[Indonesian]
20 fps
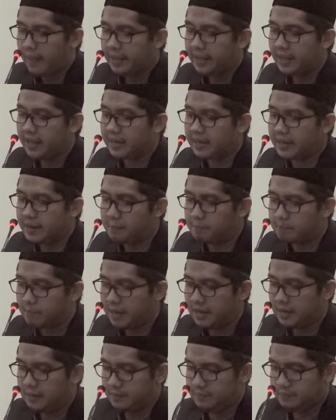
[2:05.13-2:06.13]
Yang
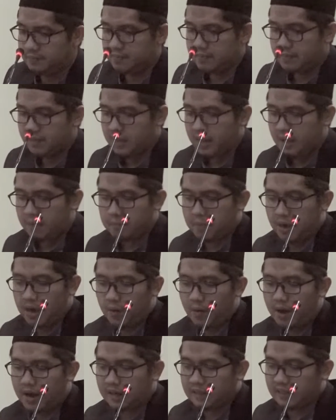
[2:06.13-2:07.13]
keempat,
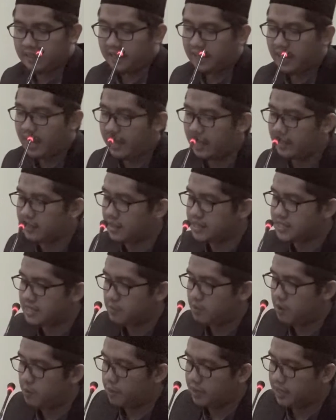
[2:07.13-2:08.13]
bahwa ketiga ayat
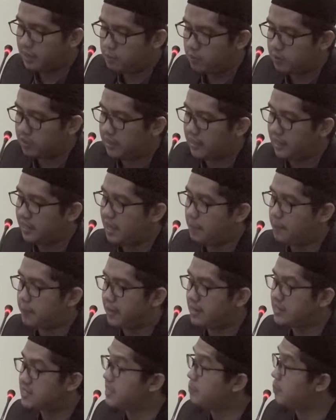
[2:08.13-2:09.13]
tersebut menyebut tiga
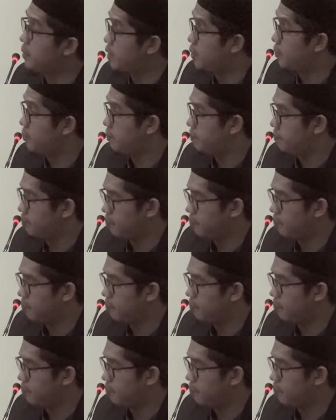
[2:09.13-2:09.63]
prinsip hidup